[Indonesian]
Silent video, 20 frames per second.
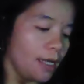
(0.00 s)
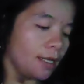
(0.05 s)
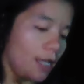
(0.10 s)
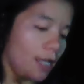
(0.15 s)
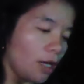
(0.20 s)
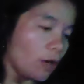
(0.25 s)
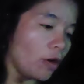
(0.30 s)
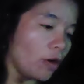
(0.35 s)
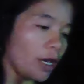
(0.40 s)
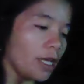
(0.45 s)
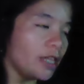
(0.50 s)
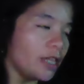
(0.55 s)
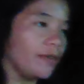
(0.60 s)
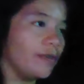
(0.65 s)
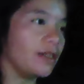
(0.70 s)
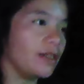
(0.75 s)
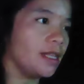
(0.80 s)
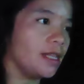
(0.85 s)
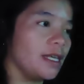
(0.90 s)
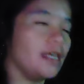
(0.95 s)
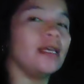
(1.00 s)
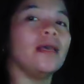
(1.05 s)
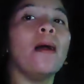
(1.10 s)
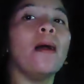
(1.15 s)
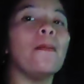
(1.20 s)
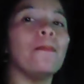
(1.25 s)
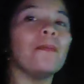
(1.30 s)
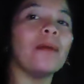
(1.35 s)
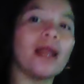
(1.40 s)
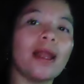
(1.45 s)
tengok aktiviti
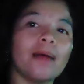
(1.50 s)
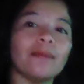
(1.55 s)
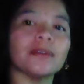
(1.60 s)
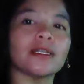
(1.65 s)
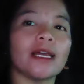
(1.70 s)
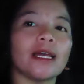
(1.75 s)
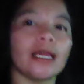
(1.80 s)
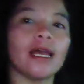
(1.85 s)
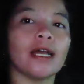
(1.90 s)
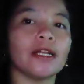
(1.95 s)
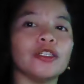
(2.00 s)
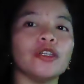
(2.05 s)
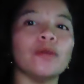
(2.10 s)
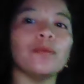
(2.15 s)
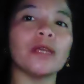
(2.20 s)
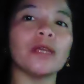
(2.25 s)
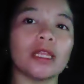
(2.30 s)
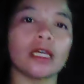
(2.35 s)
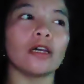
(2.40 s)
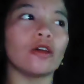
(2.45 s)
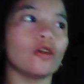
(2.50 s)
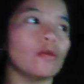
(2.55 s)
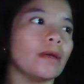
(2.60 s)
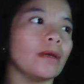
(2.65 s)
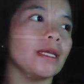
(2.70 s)
malam saya. Jom kita ke rumah